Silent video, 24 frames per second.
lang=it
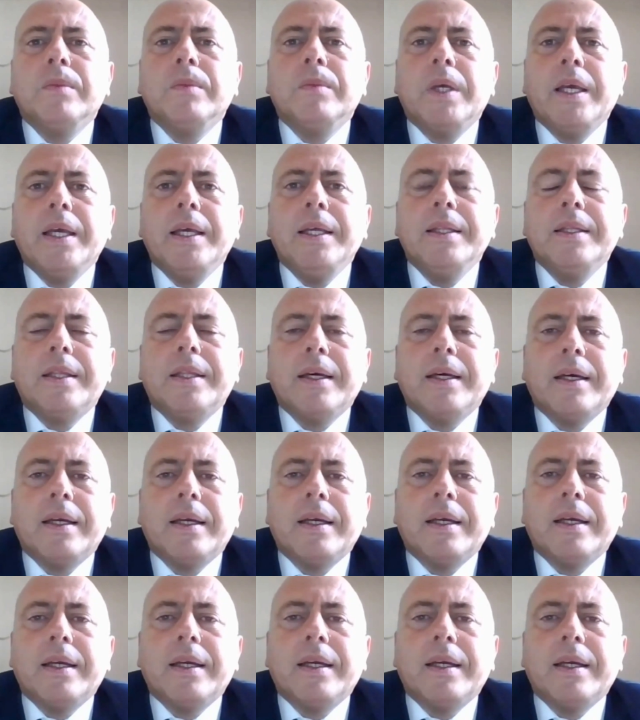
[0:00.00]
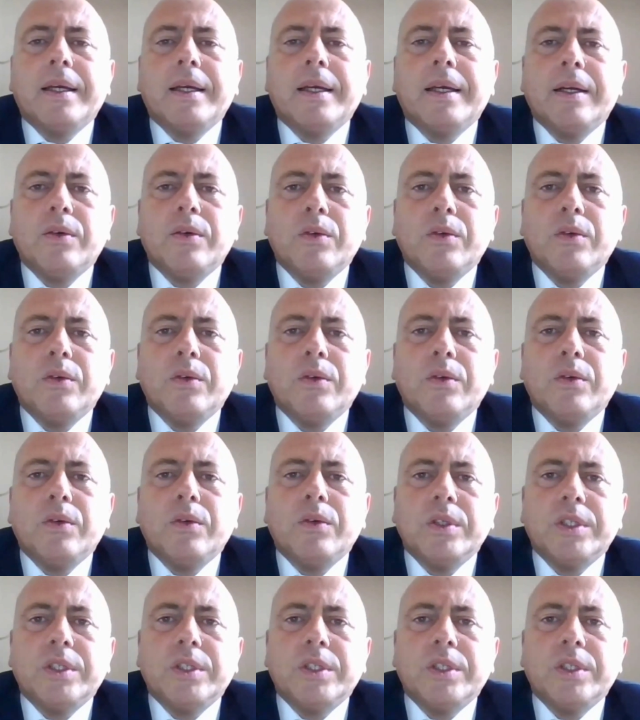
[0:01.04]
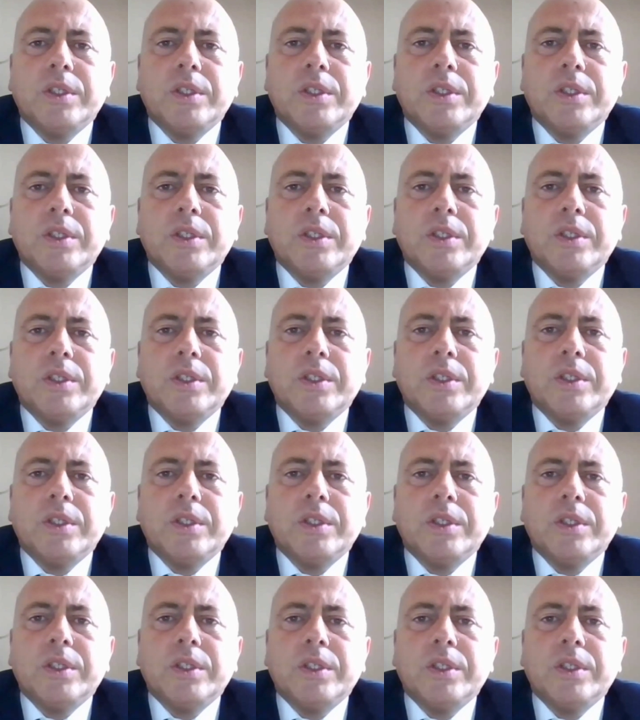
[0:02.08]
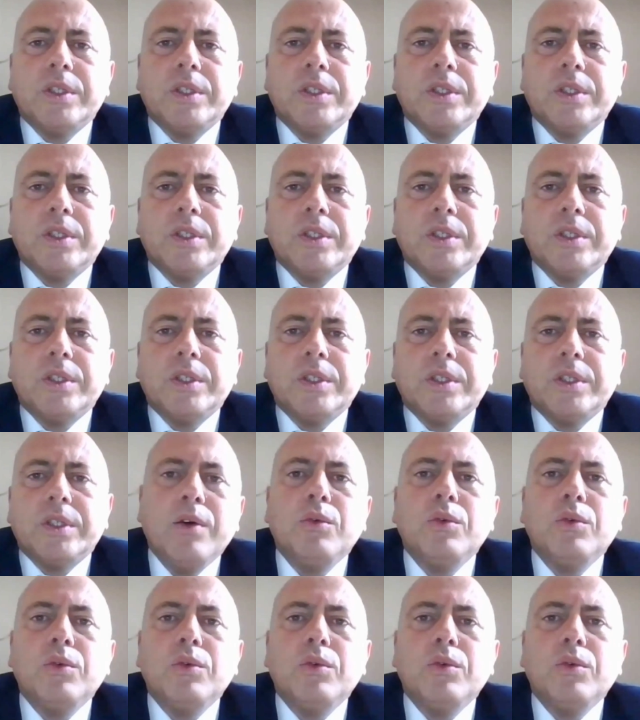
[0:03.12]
integrano, si fanno tra di loro, le fake news